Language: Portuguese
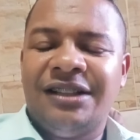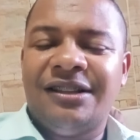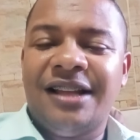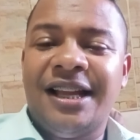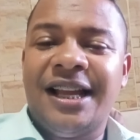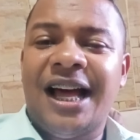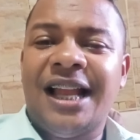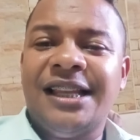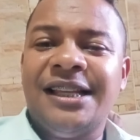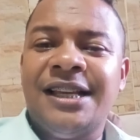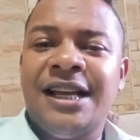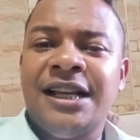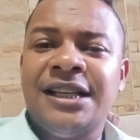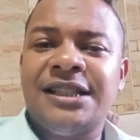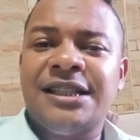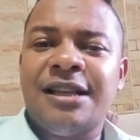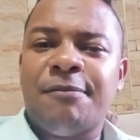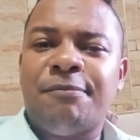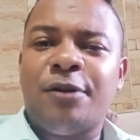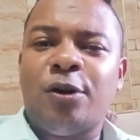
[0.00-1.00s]
tem
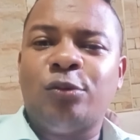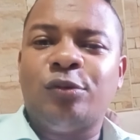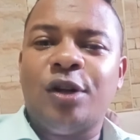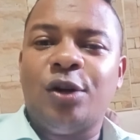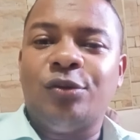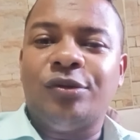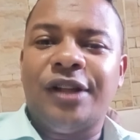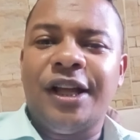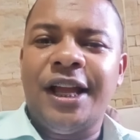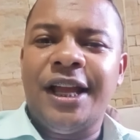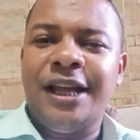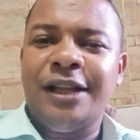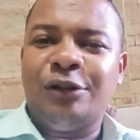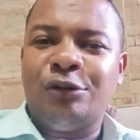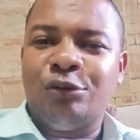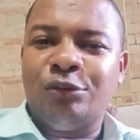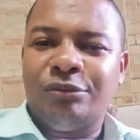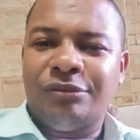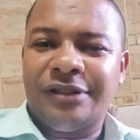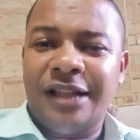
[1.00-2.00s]
aliança para o teu
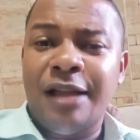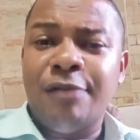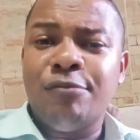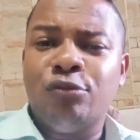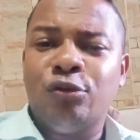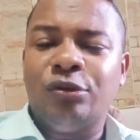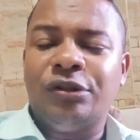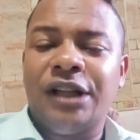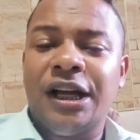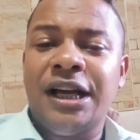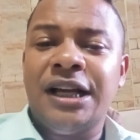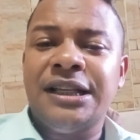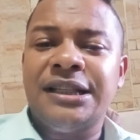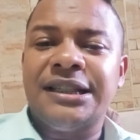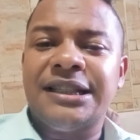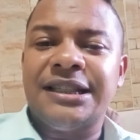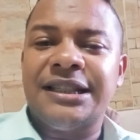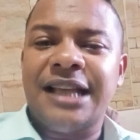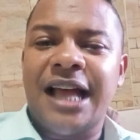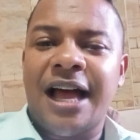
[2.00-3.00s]
dedo, tem
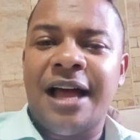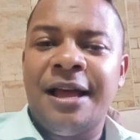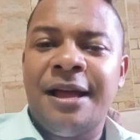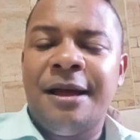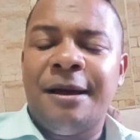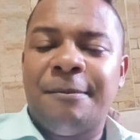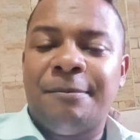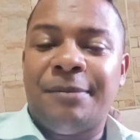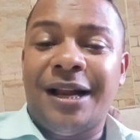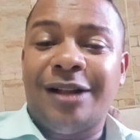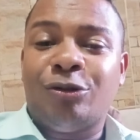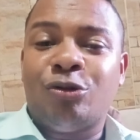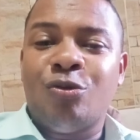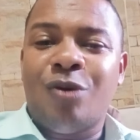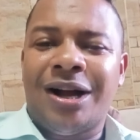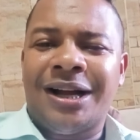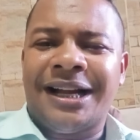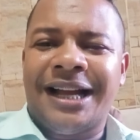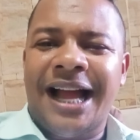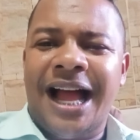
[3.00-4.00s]
mudança para a
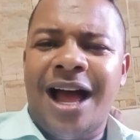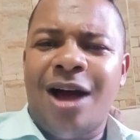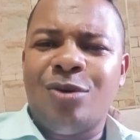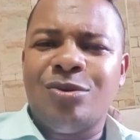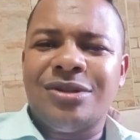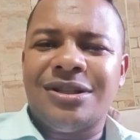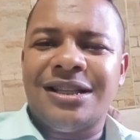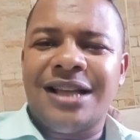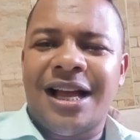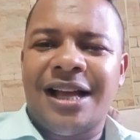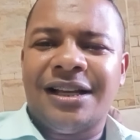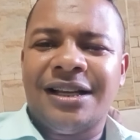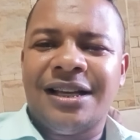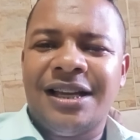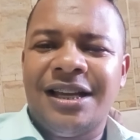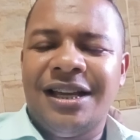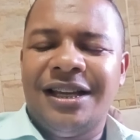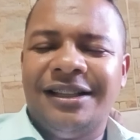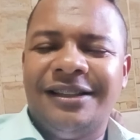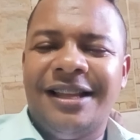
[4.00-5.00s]
tua causa.
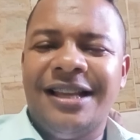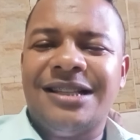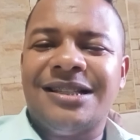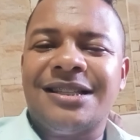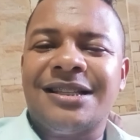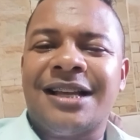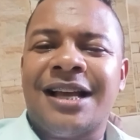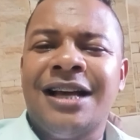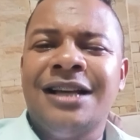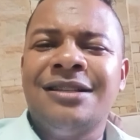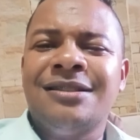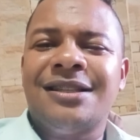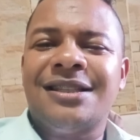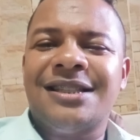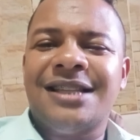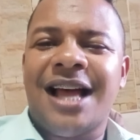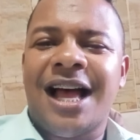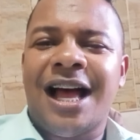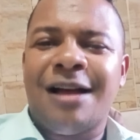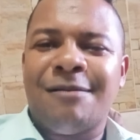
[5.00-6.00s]

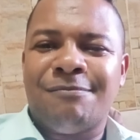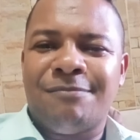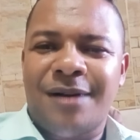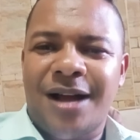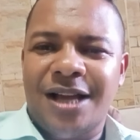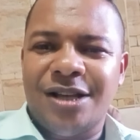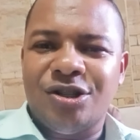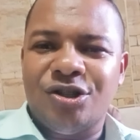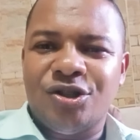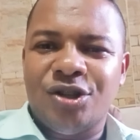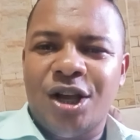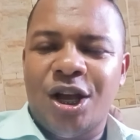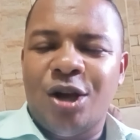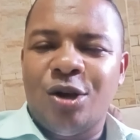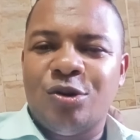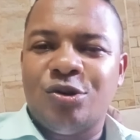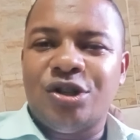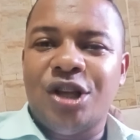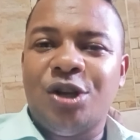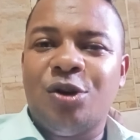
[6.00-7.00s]
Descansa, rapaz.
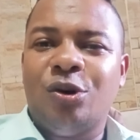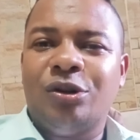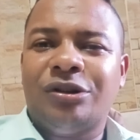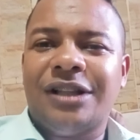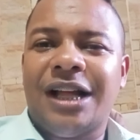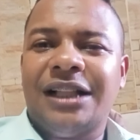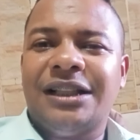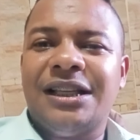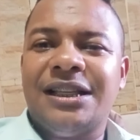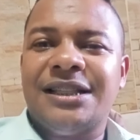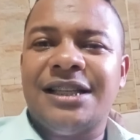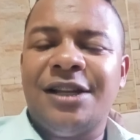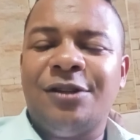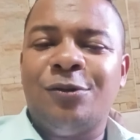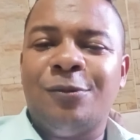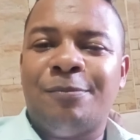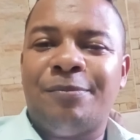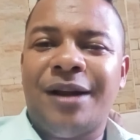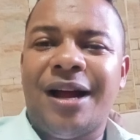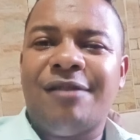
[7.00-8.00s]
O Senhor está
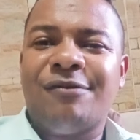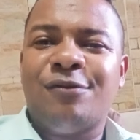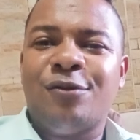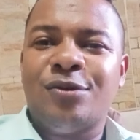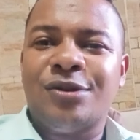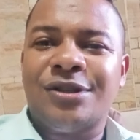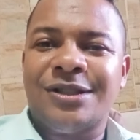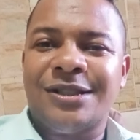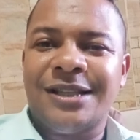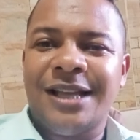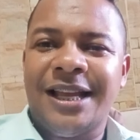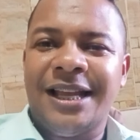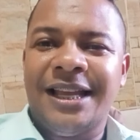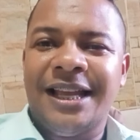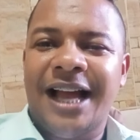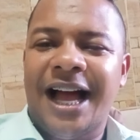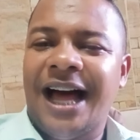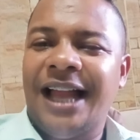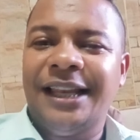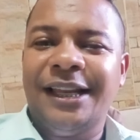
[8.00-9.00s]
dizendo para você,
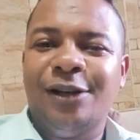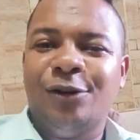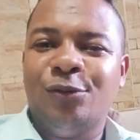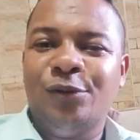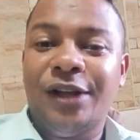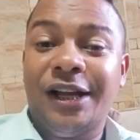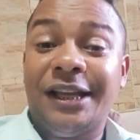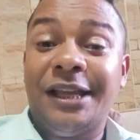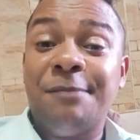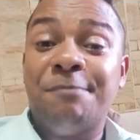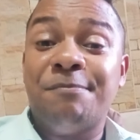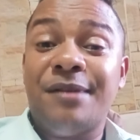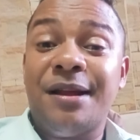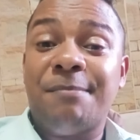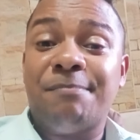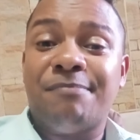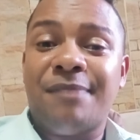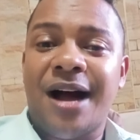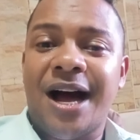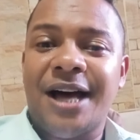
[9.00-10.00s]
aleluia, que
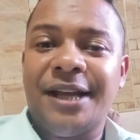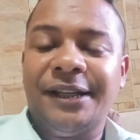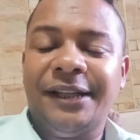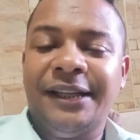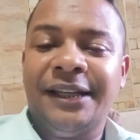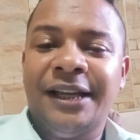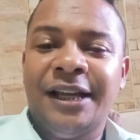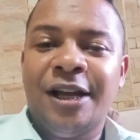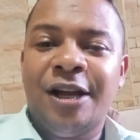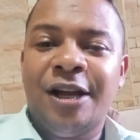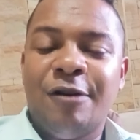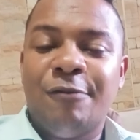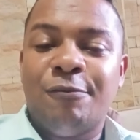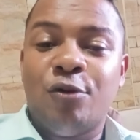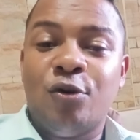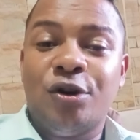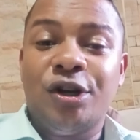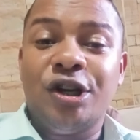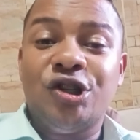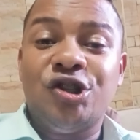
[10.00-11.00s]
prepare,
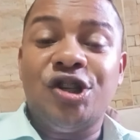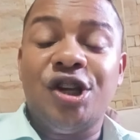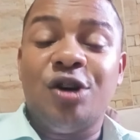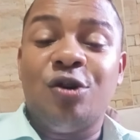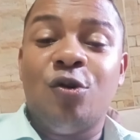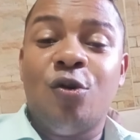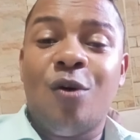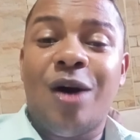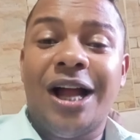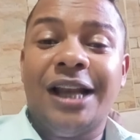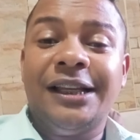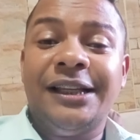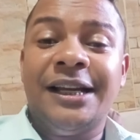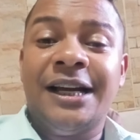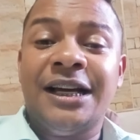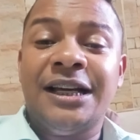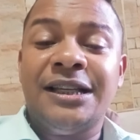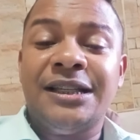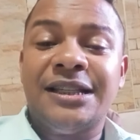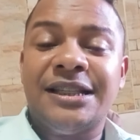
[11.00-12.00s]
porque chegou a
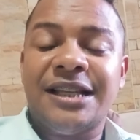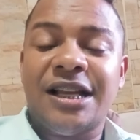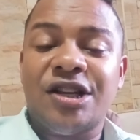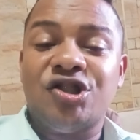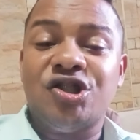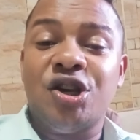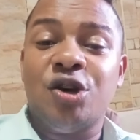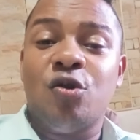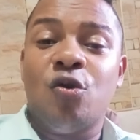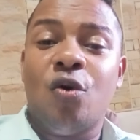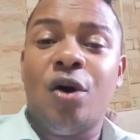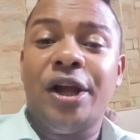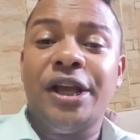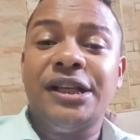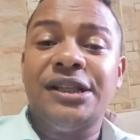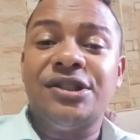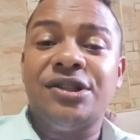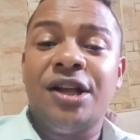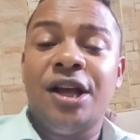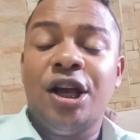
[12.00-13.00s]
aliança, chegou, a
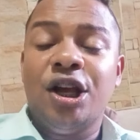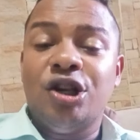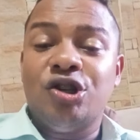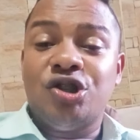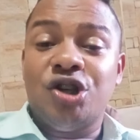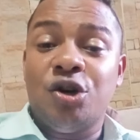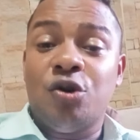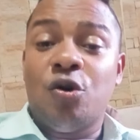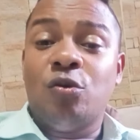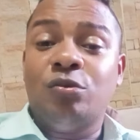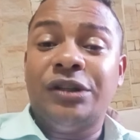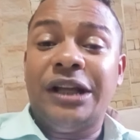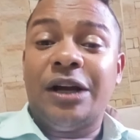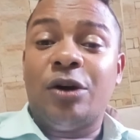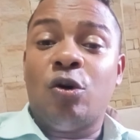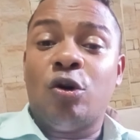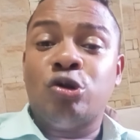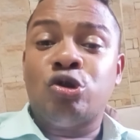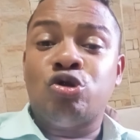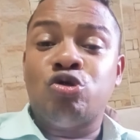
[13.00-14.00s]
esse, chegou um
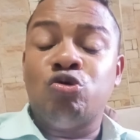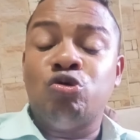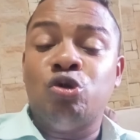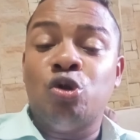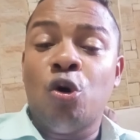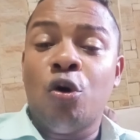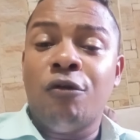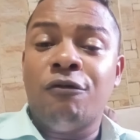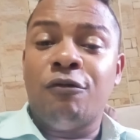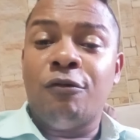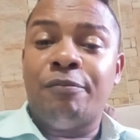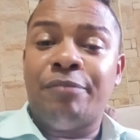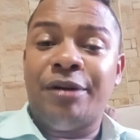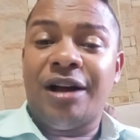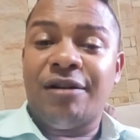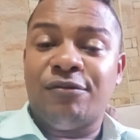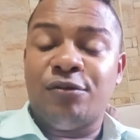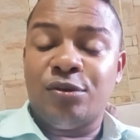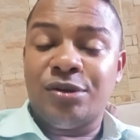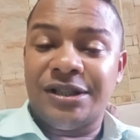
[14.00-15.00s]
negócio novo
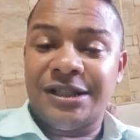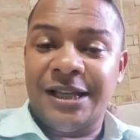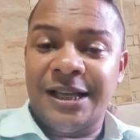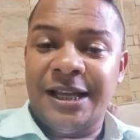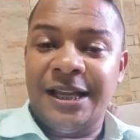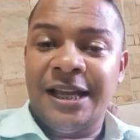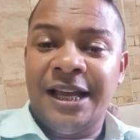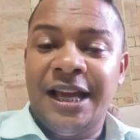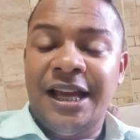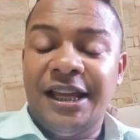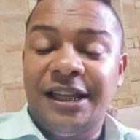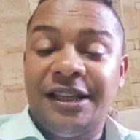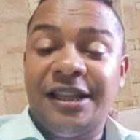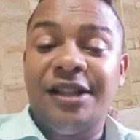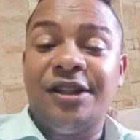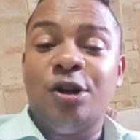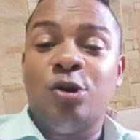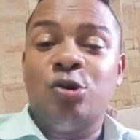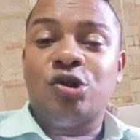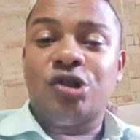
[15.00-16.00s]
para você
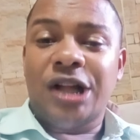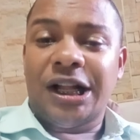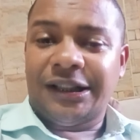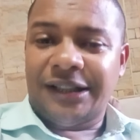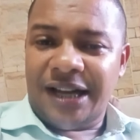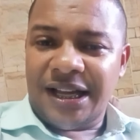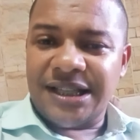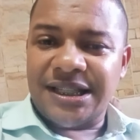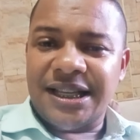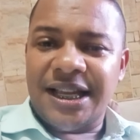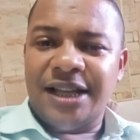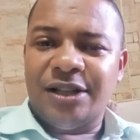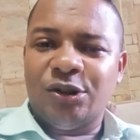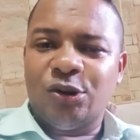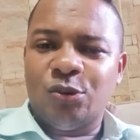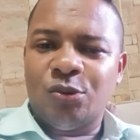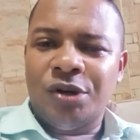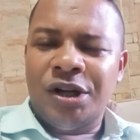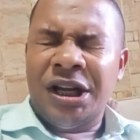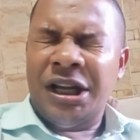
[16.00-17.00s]
que Deus está trazendo.